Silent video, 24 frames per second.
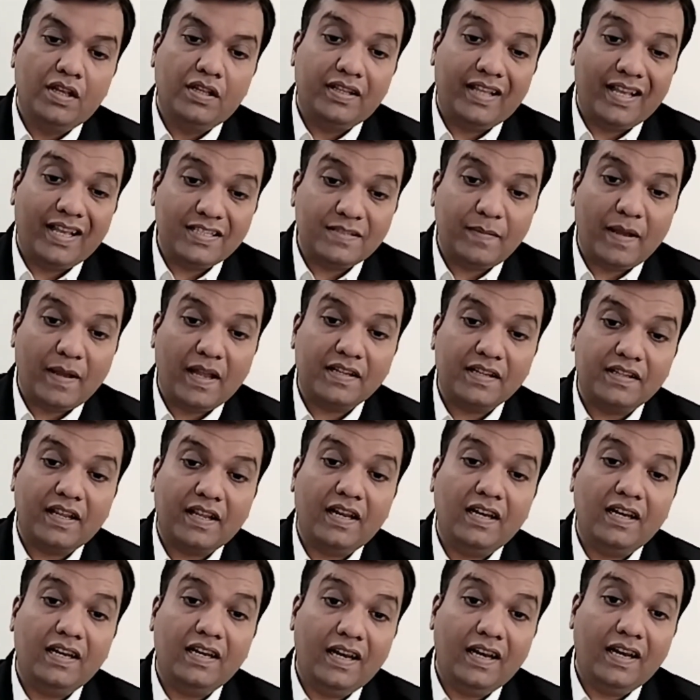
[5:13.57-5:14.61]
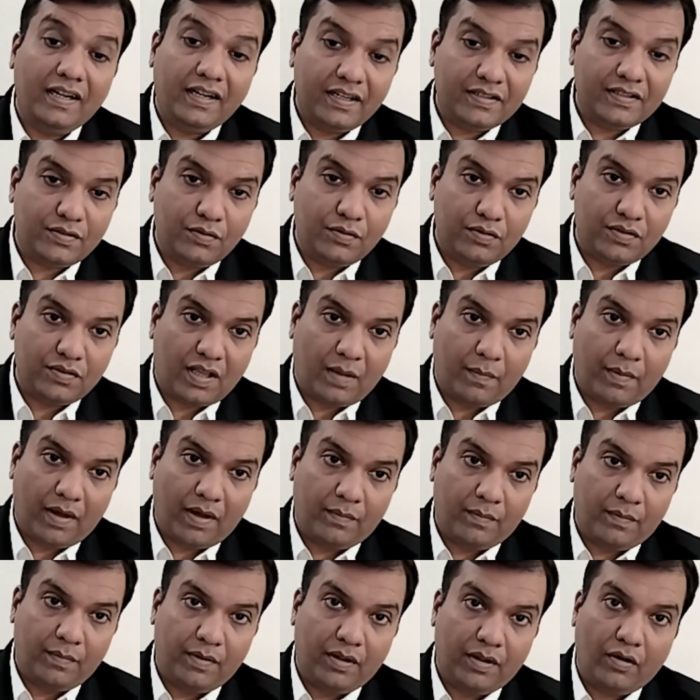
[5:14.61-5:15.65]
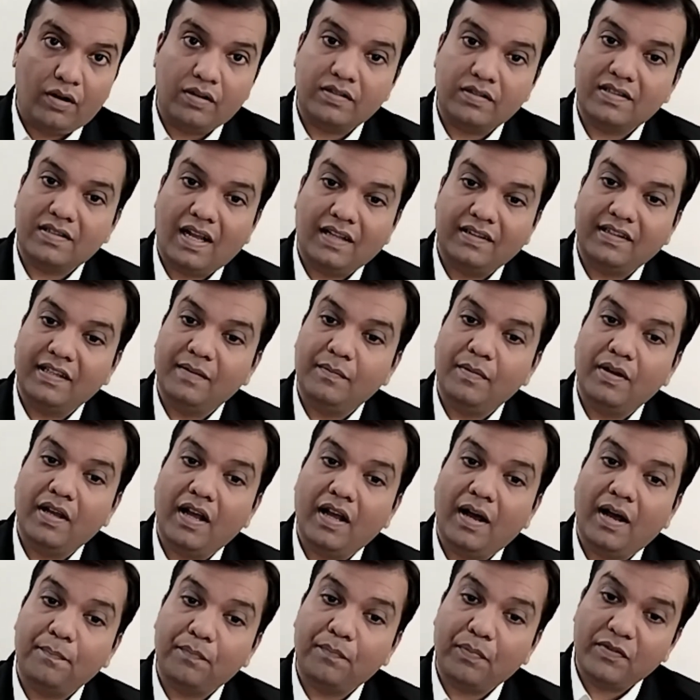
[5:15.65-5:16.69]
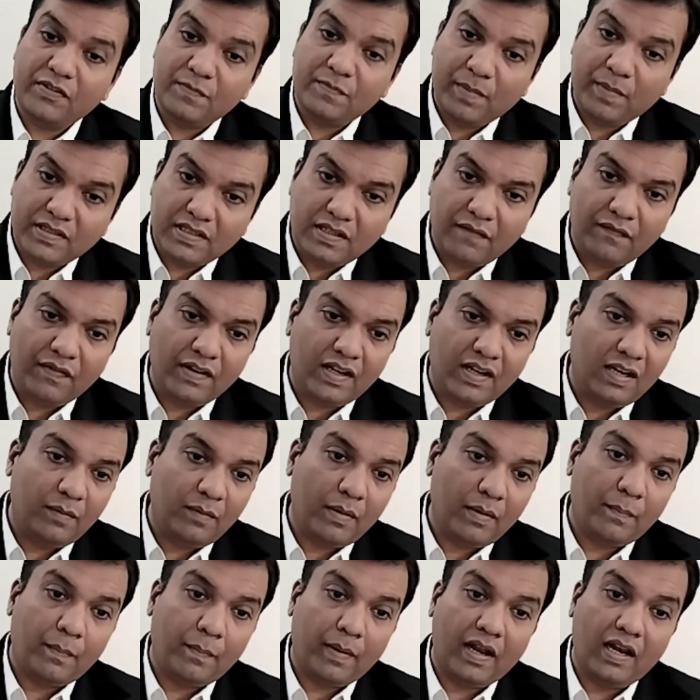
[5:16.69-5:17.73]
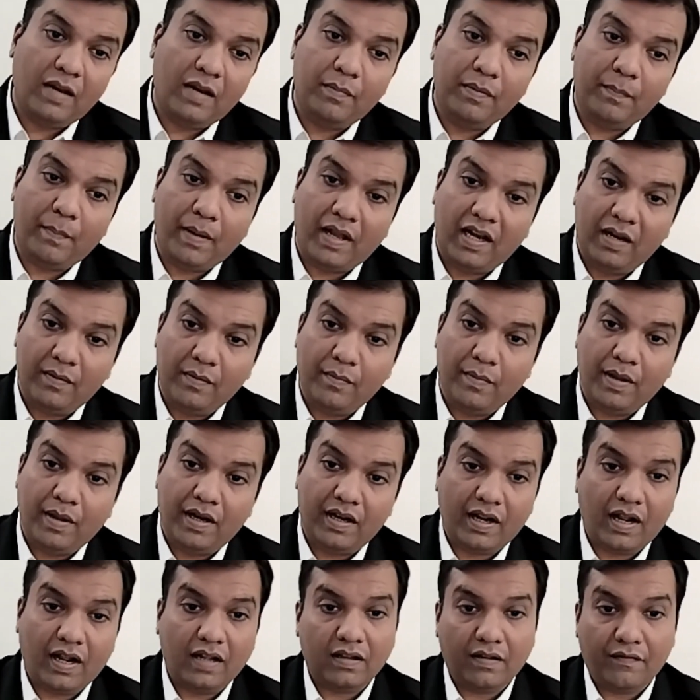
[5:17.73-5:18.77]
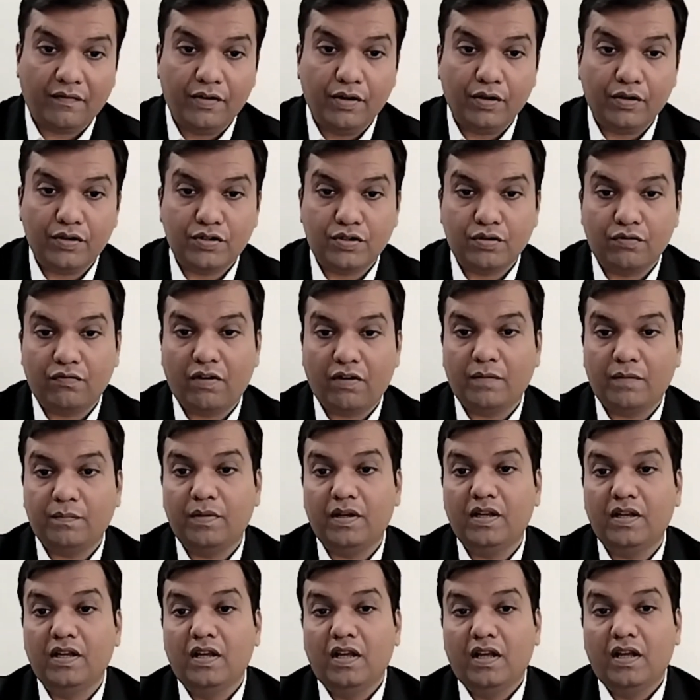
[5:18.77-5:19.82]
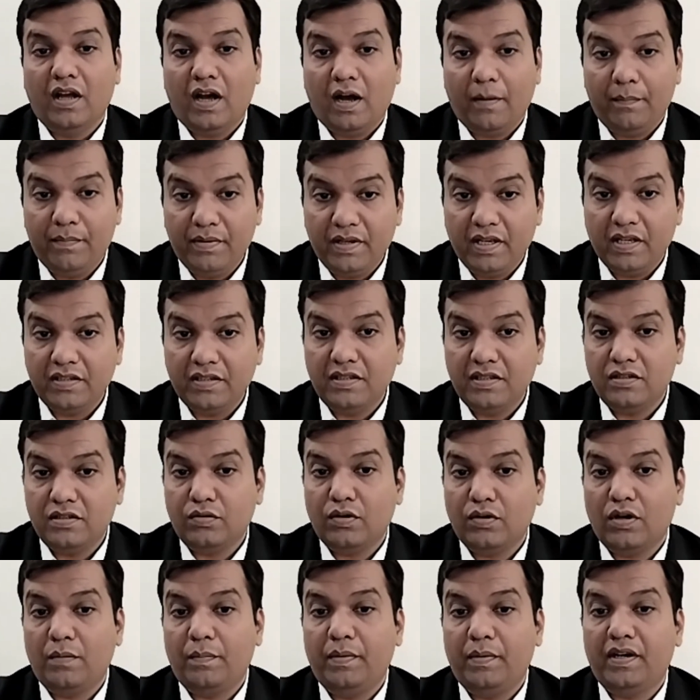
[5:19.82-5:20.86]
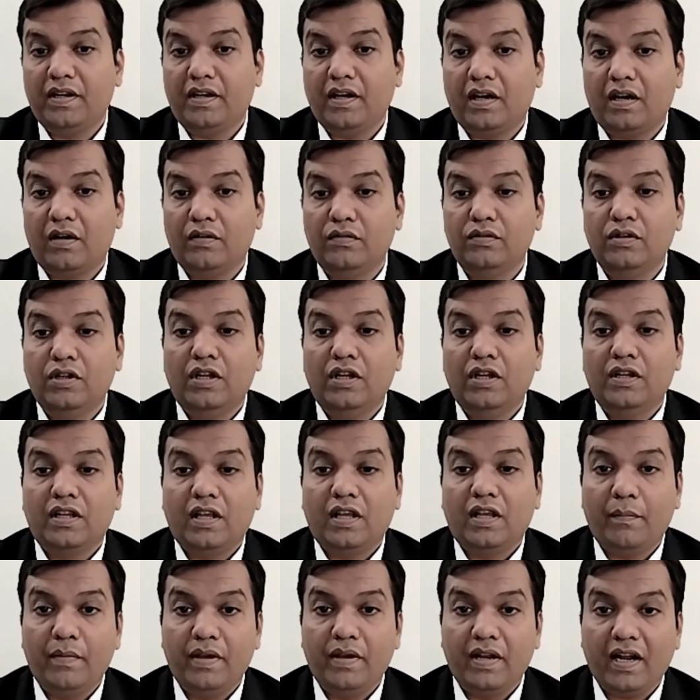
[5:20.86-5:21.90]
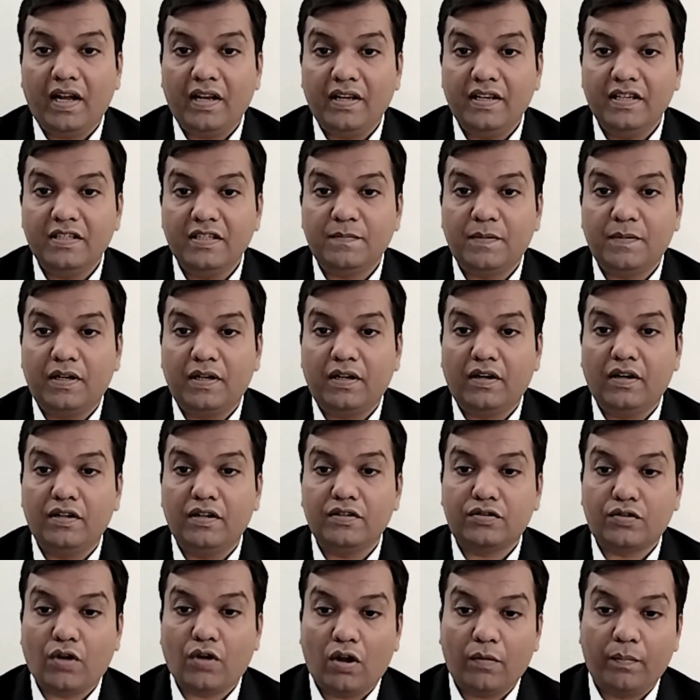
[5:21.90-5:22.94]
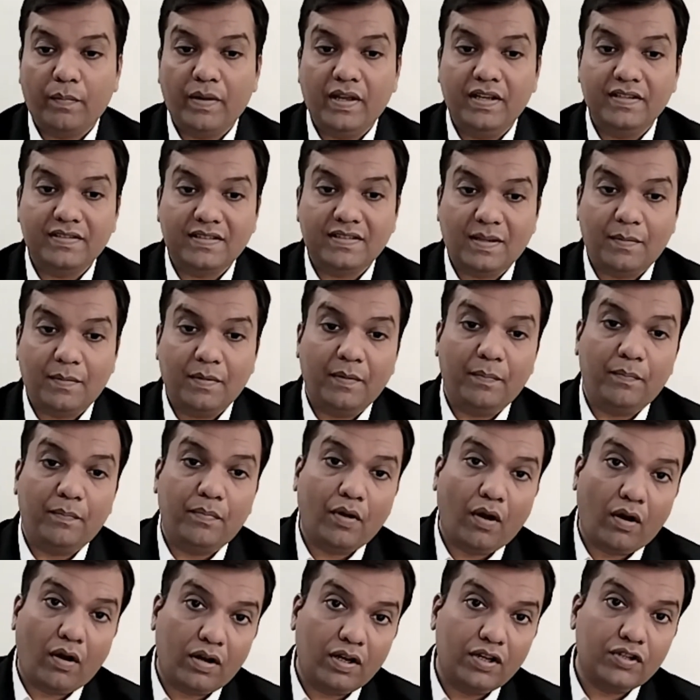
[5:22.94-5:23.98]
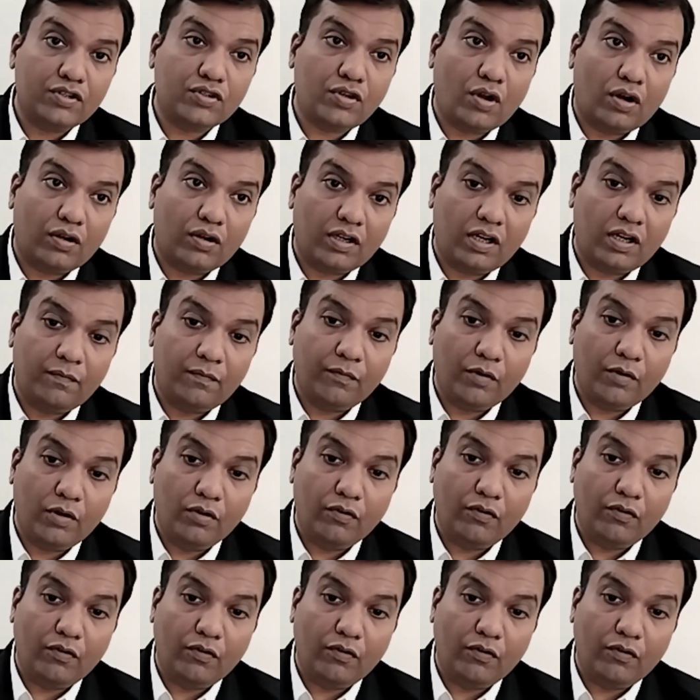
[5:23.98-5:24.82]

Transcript: येस बैंक के लेटेस्ट न्यूज के बारे में और साथ ही में अब स्पेसिफिकली मैं पहले भी पहले भी मैंने कहा था वीडियो की शुरुआत में अभी ये चीज को रिपीट कर रहा हूँ कि मेरा इस पर्टिकुलर स्टॉक में इस समय प्योरली शॉर्ट टर्म